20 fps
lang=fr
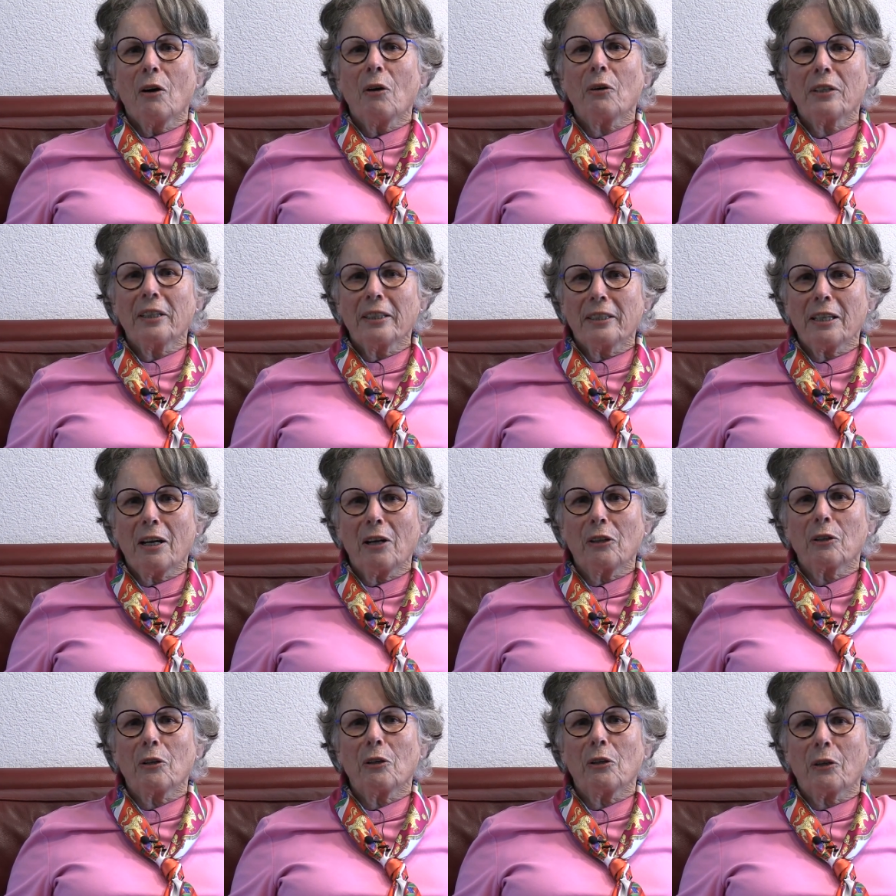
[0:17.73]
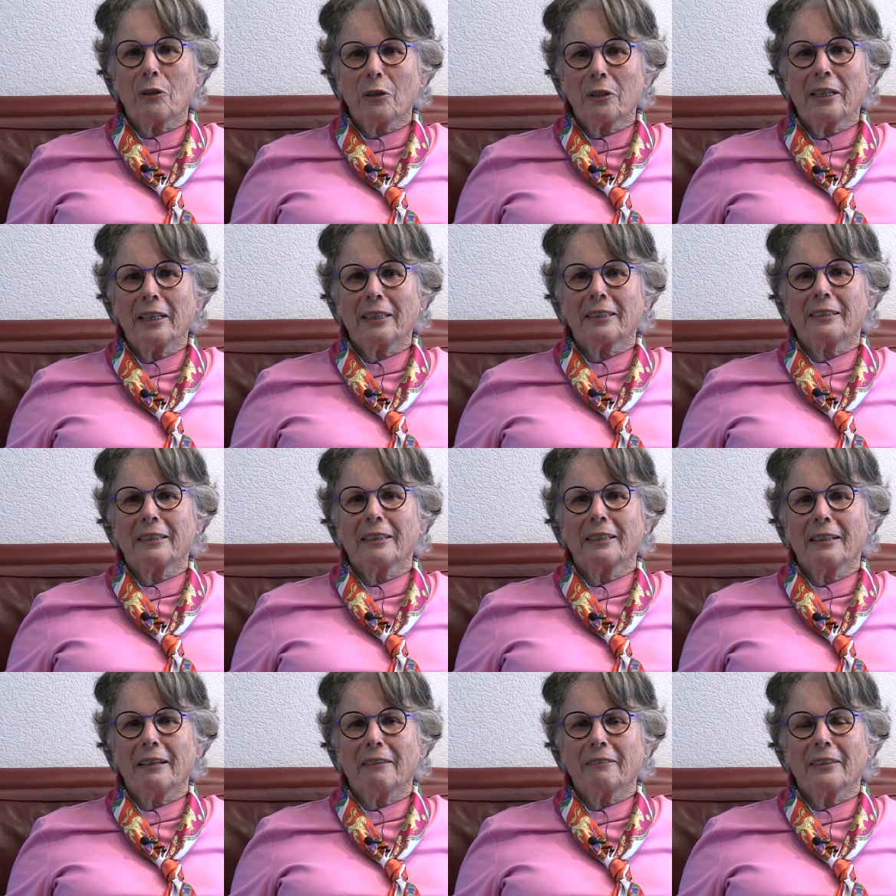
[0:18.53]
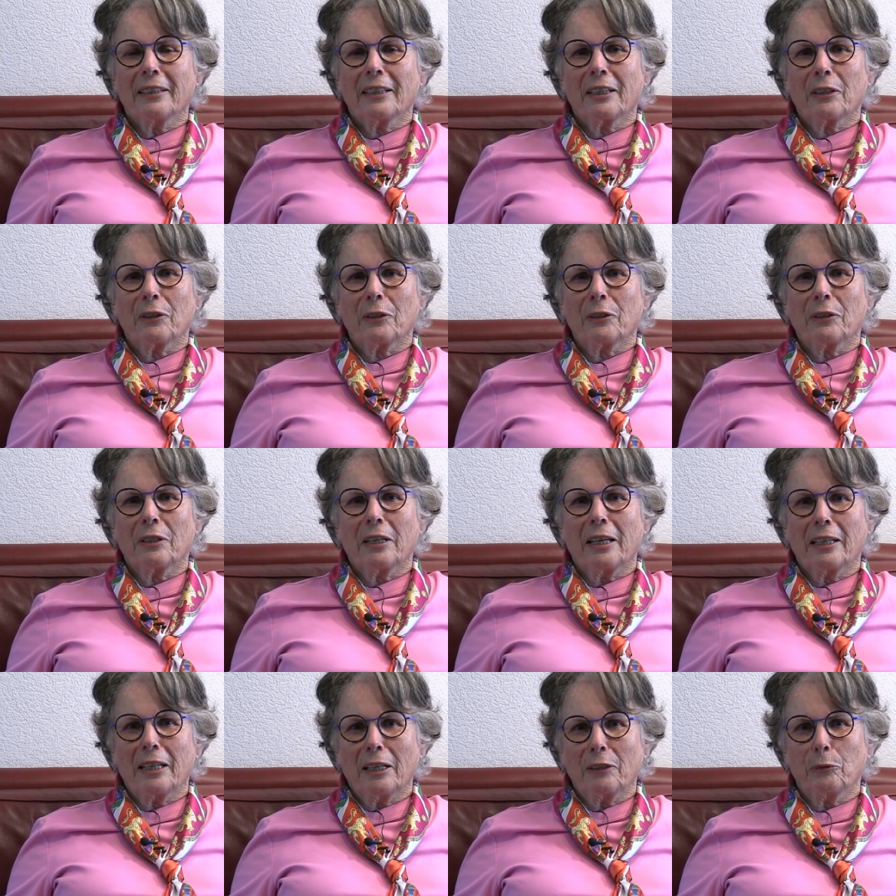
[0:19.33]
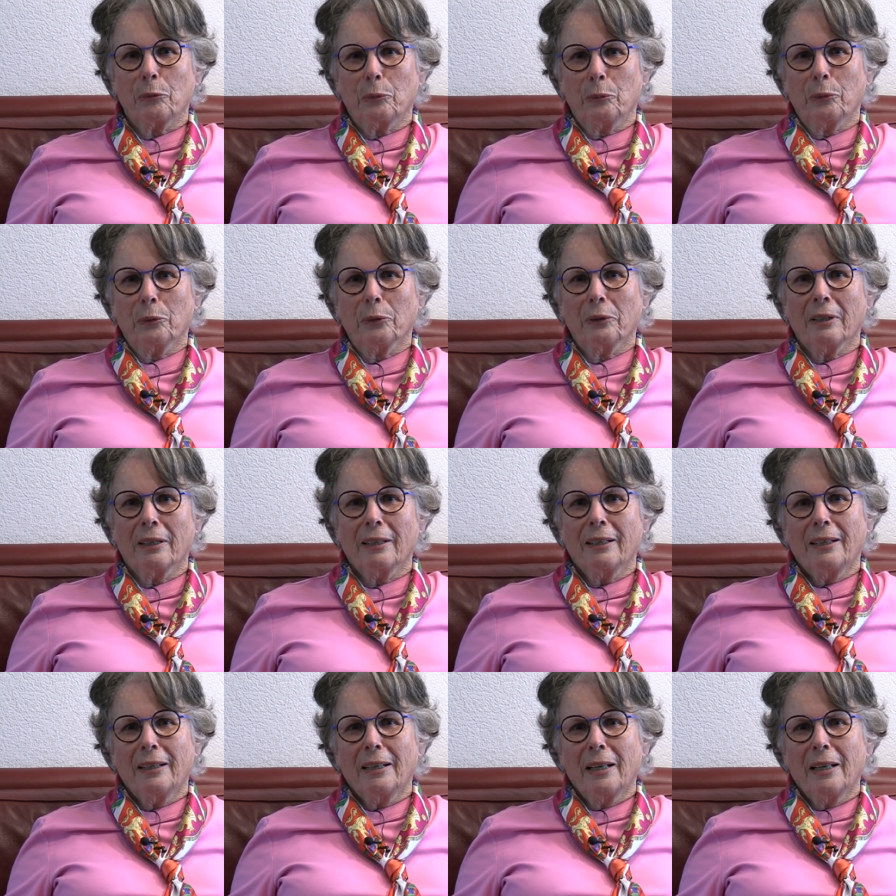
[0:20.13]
on était encore connecté avec euh, la nature.